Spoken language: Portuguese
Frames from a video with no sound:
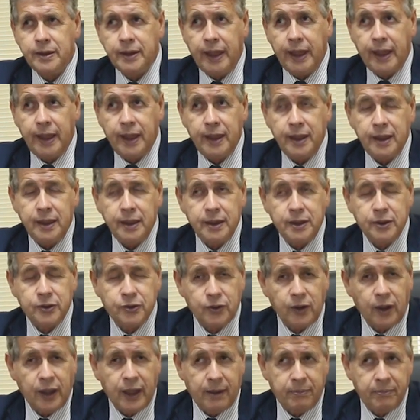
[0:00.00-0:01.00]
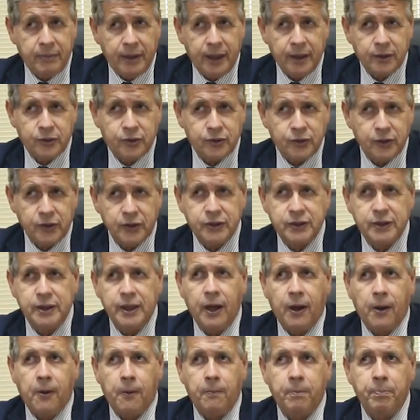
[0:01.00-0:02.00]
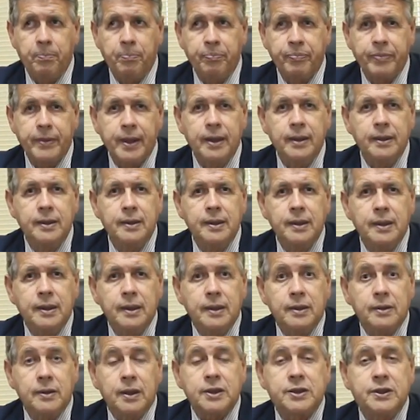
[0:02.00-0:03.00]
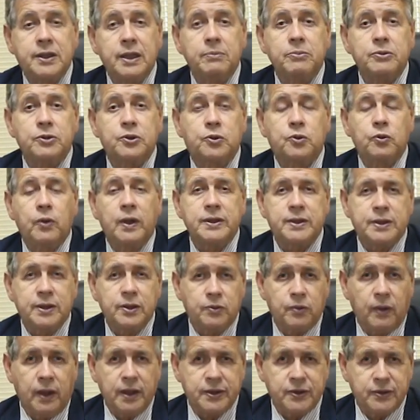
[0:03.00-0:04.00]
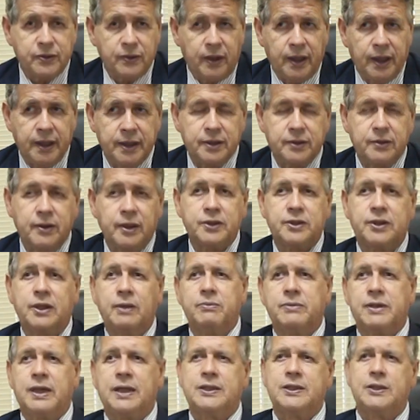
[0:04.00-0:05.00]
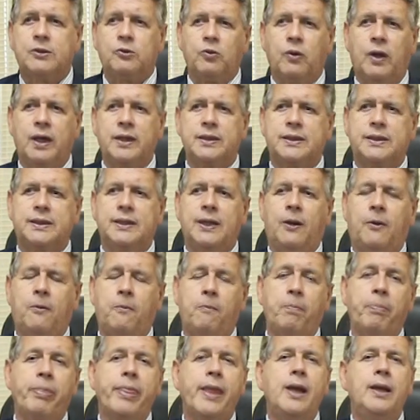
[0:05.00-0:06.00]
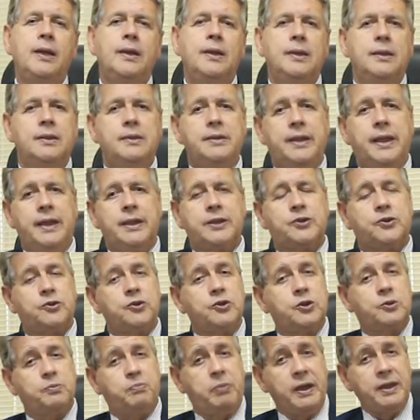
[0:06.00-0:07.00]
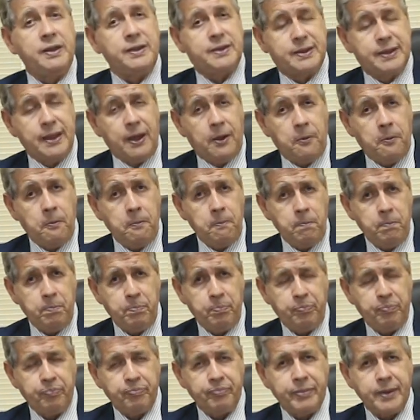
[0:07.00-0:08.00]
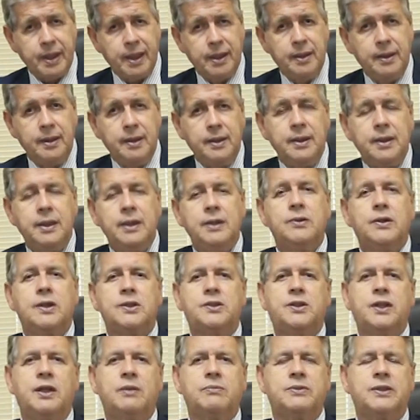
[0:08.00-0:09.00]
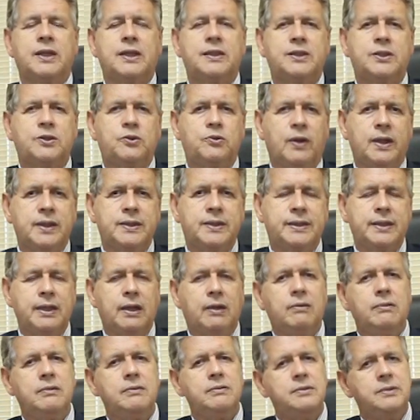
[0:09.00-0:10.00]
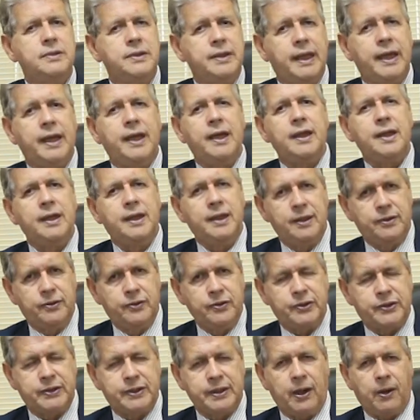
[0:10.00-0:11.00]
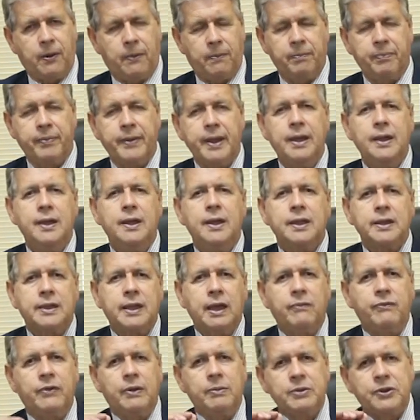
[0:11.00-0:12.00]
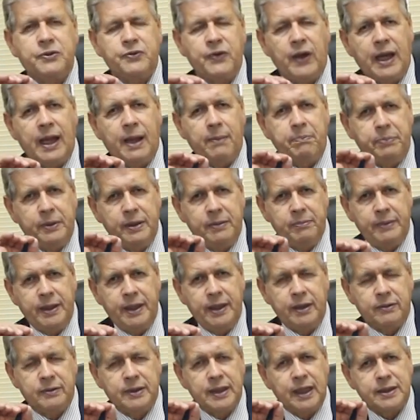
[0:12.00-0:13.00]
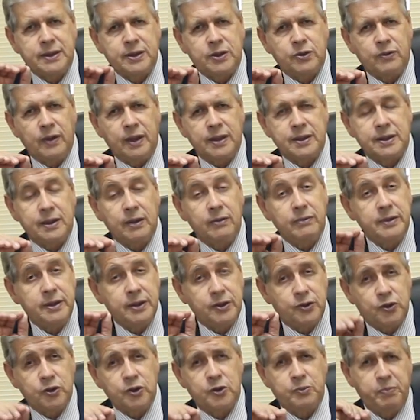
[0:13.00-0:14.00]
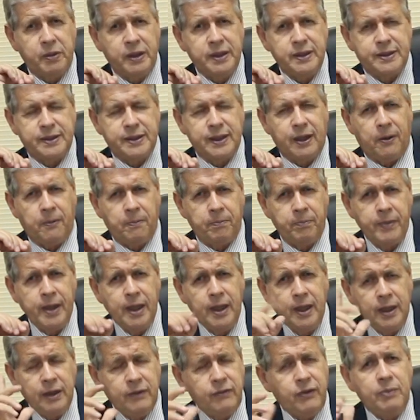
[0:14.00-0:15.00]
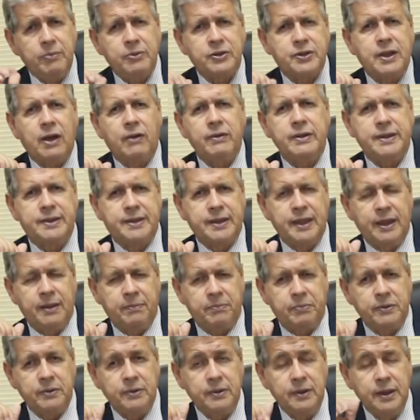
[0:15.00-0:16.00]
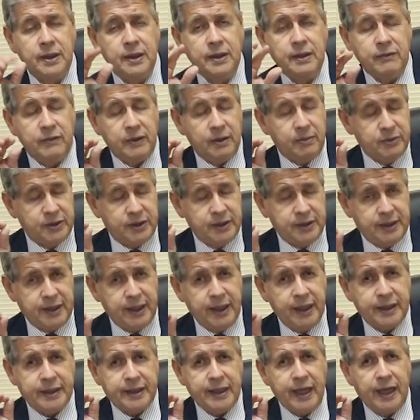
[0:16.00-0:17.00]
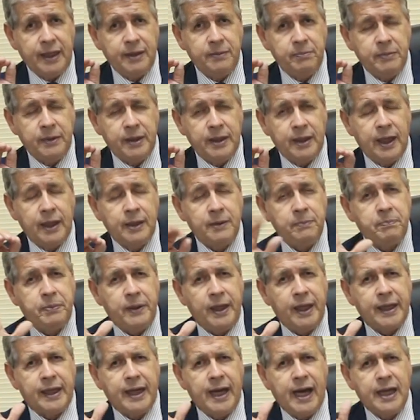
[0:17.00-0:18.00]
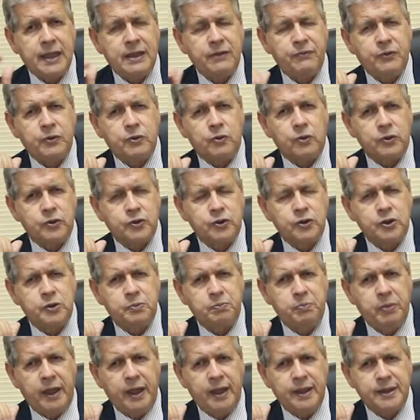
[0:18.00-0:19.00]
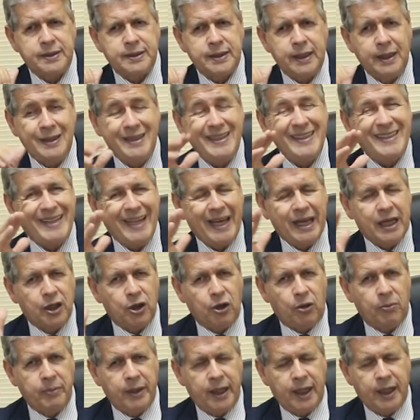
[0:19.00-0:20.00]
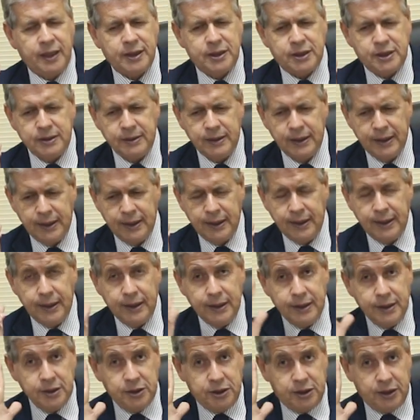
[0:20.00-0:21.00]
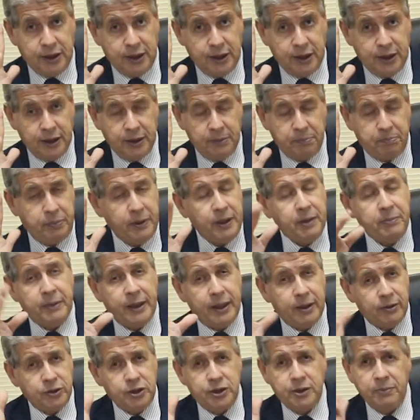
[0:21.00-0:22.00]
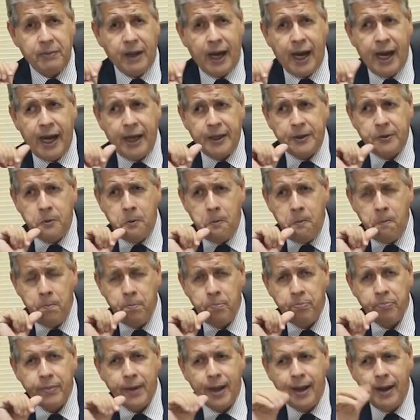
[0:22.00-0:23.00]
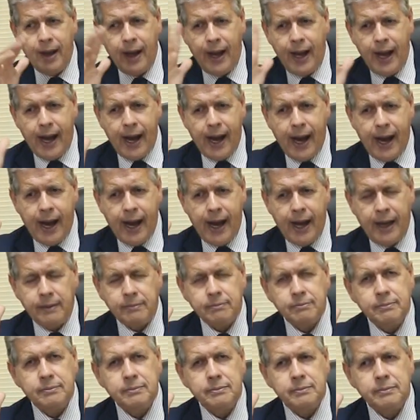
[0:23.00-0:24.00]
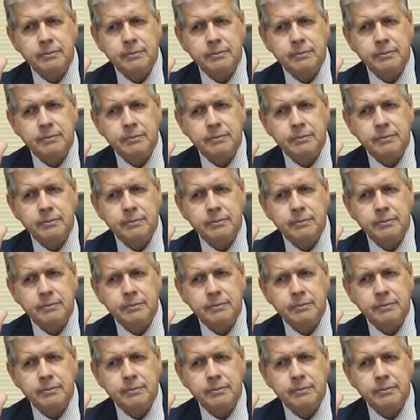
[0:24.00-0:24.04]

de isolamento social. Nós temos duas situações. Nós temos a situação de suspensão e nós temos a situação de redução. Então vamos falar primeiro da situação de suspensão. E vamos dar um exemplo. Vamos dizer que a minha empregada ficou suspensa integralmente de 1 de maio a